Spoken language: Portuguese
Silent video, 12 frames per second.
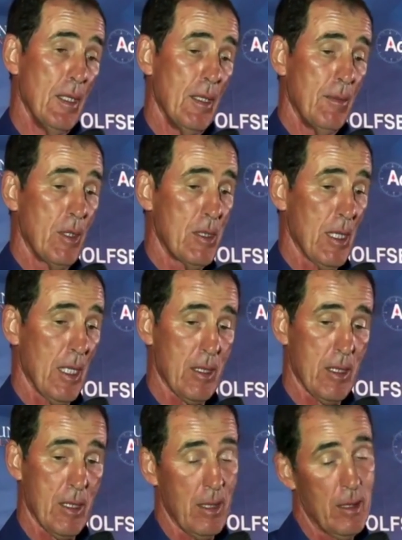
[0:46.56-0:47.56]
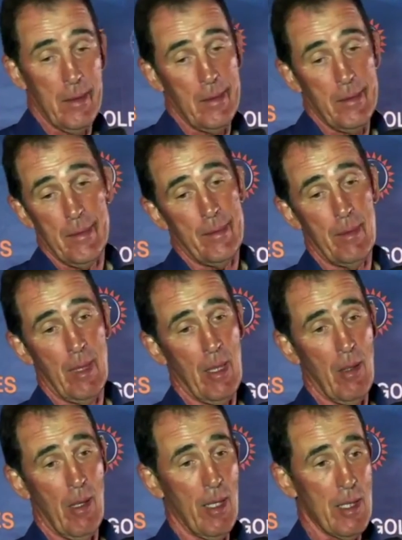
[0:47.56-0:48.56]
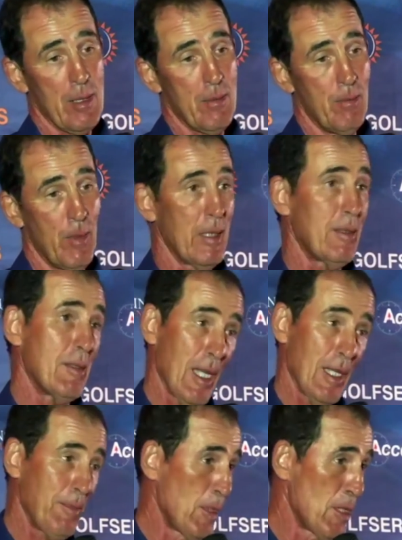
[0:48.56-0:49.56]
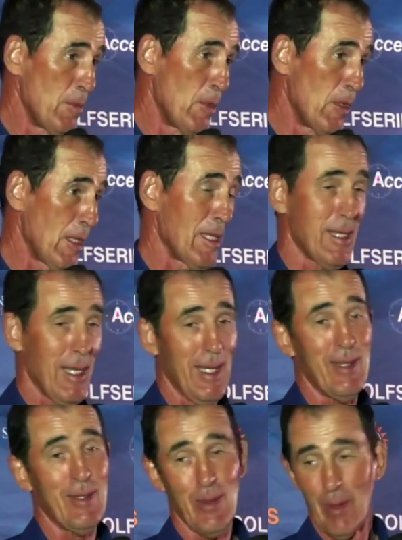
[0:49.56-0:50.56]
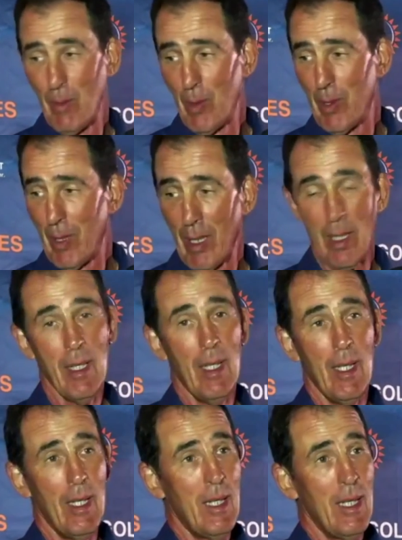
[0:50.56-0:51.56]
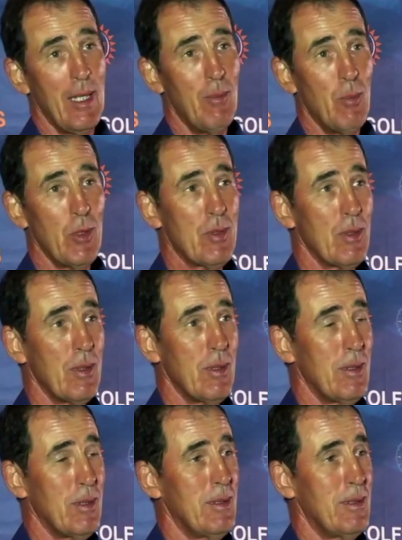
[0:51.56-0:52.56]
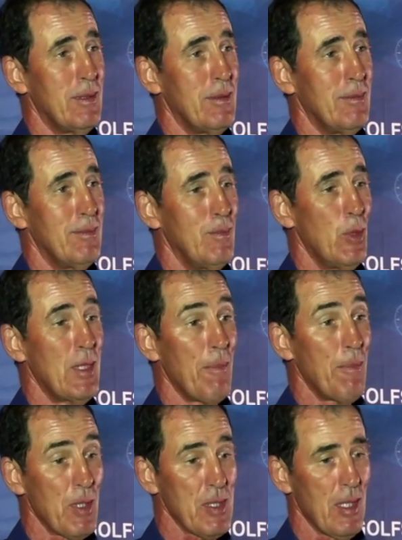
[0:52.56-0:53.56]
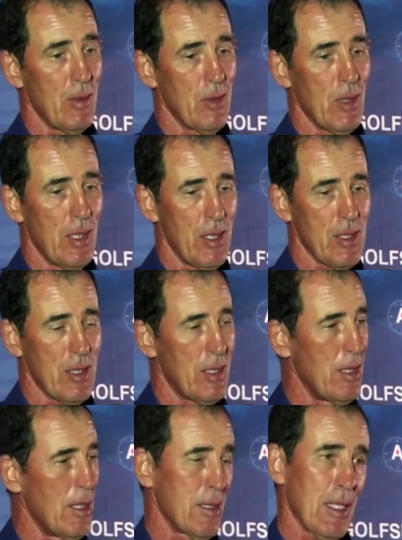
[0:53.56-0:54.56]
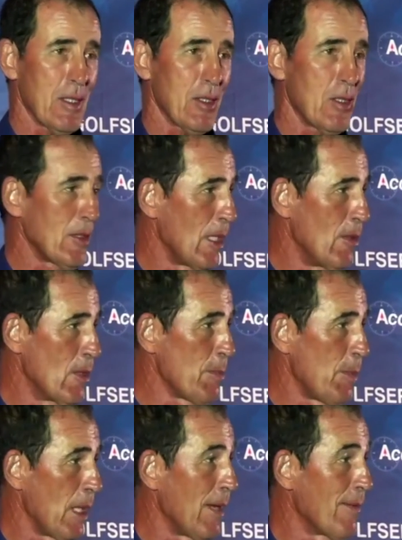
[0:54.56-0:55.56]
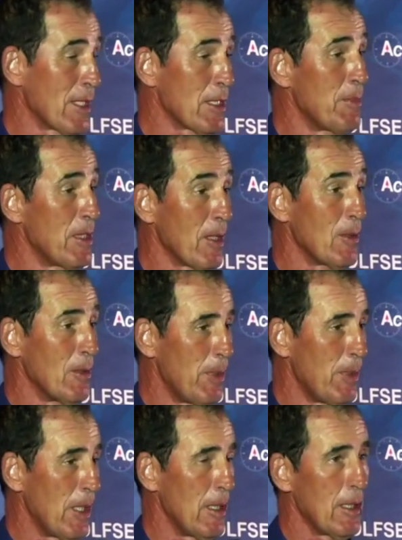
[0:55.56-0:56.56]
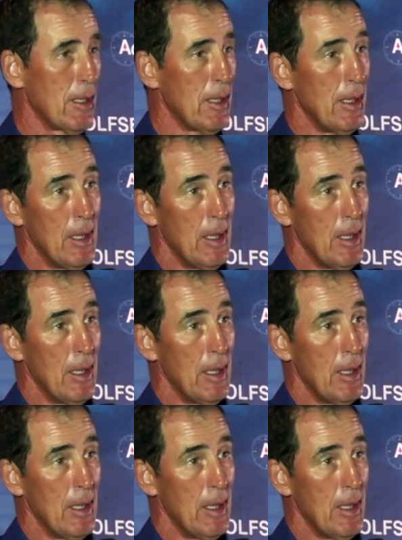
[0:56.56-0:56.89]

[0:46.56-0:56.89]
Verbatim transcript: Por isso acho que agora neste momento, já depois de muito cansaço e muita e muito, muita pressão durante estes dias. Acho que só tenho duas palavras: missão cumprida.